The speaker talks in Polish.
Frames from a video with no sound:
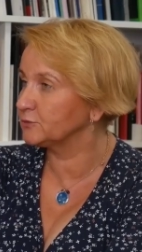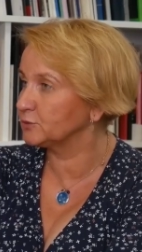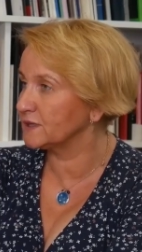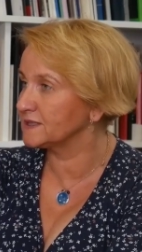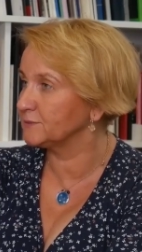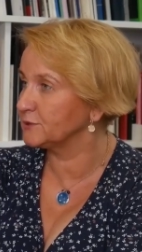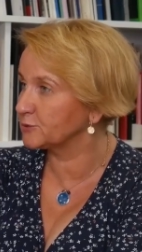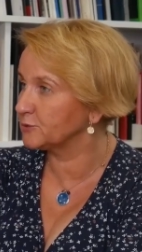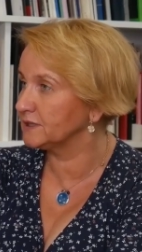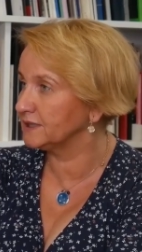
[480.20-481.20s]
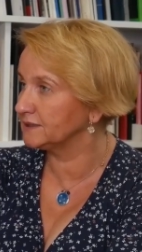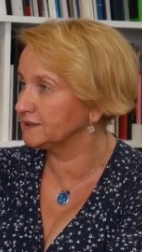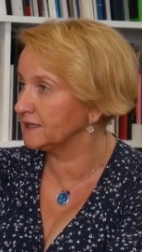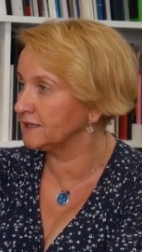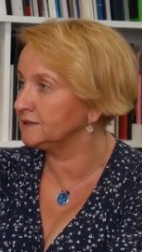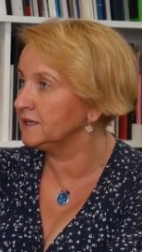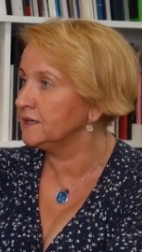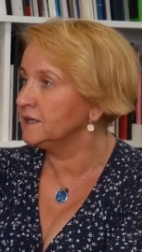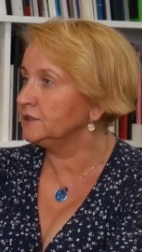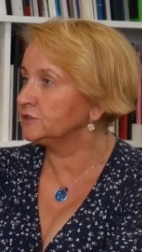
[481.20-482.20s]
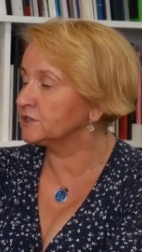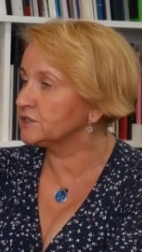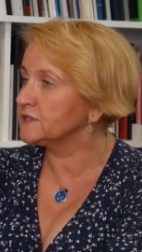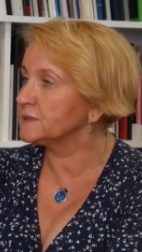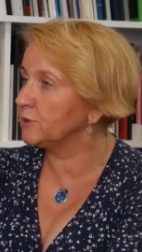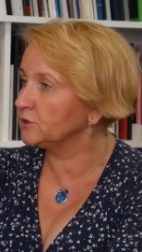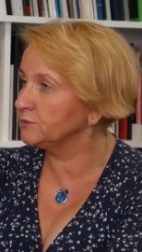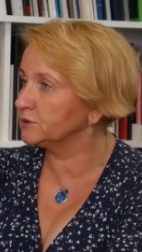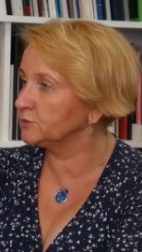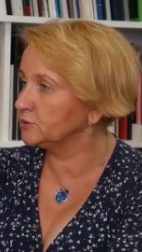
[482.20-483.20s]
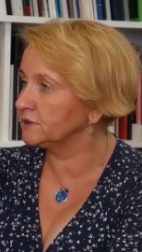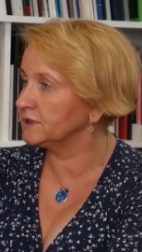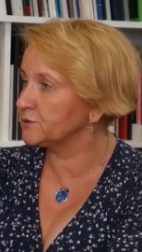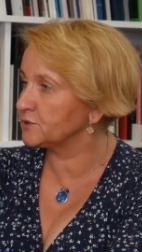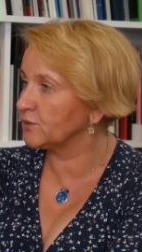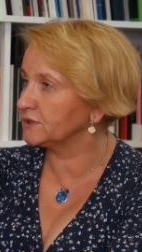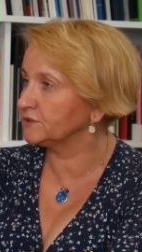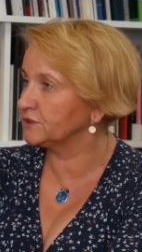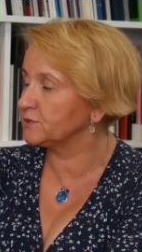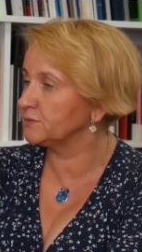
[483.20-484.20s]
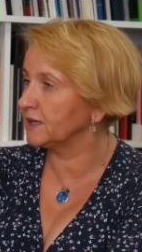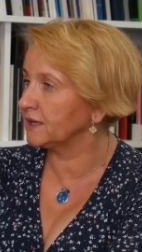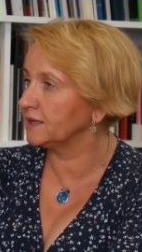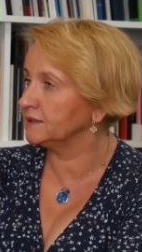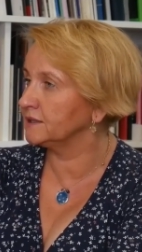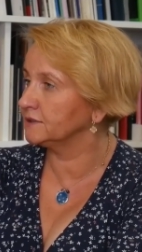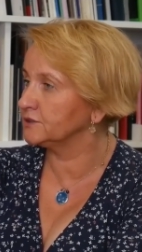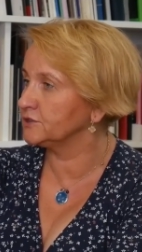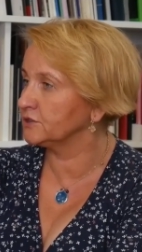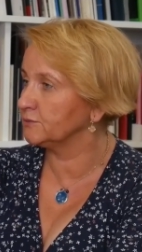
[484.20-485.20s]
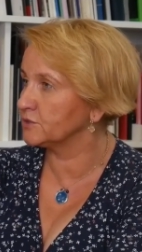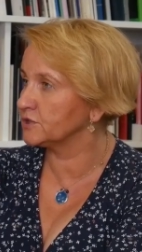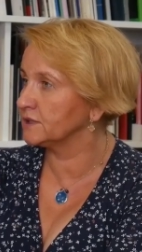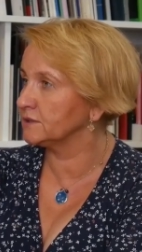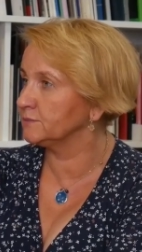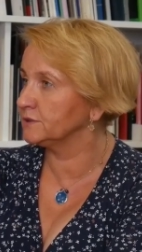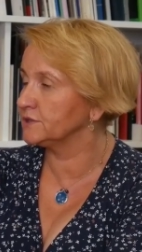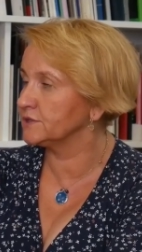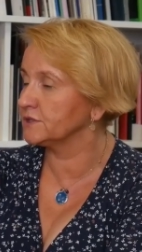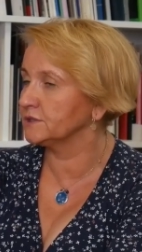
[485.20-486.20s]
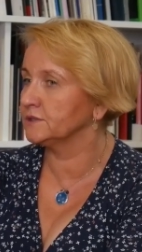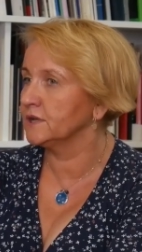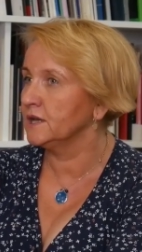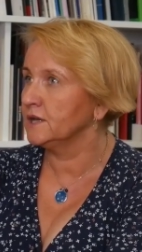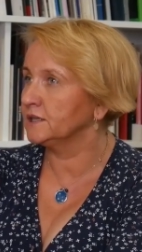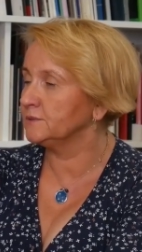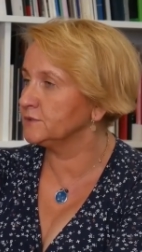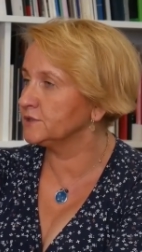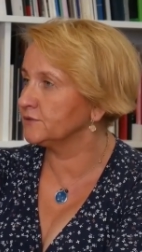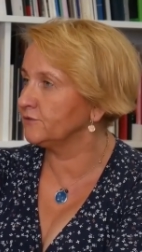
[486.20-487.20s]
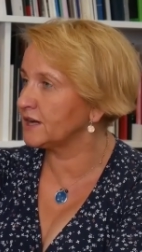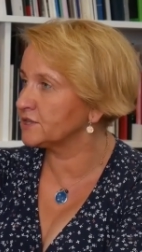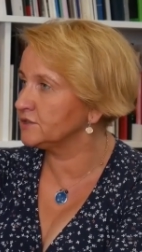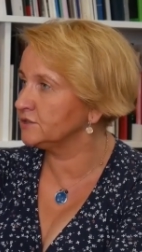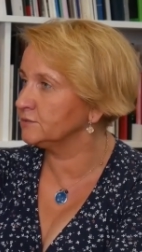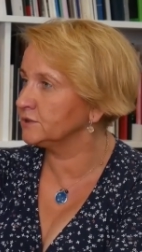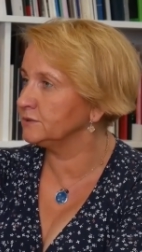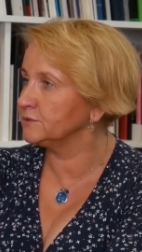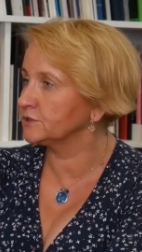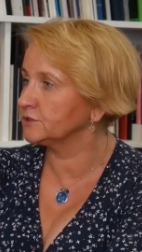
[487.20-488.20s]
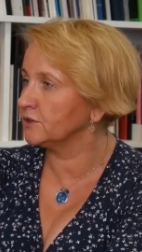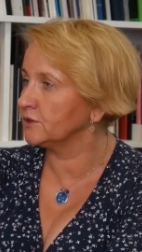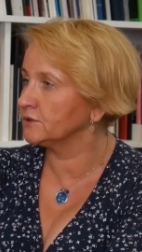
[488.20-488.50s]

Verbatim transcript: która zamieszkuje dany teren, to też jest podmiot, który na przykład w tych przemianach energetycznych może być kimś ważnym, kimś kto...